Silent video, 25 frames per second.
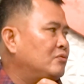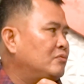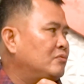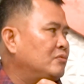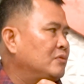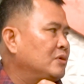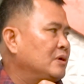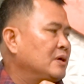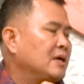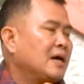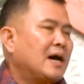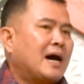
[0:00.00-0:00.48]

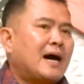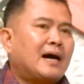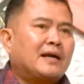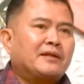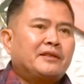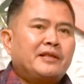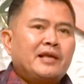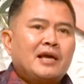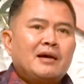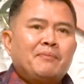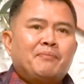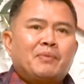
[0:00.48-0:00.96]
Oh, gitu ya,
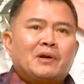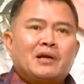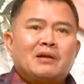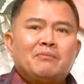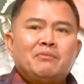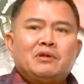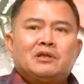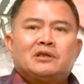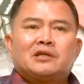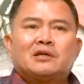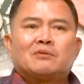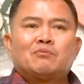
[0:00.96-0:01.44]
Artinya apa?
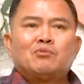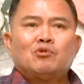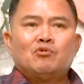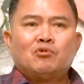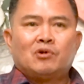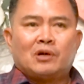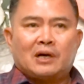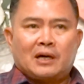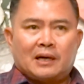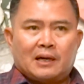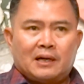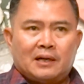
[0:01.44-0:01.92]
Lebih
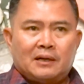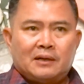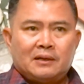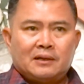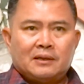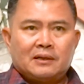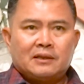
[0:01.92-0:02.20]
terbuka kan?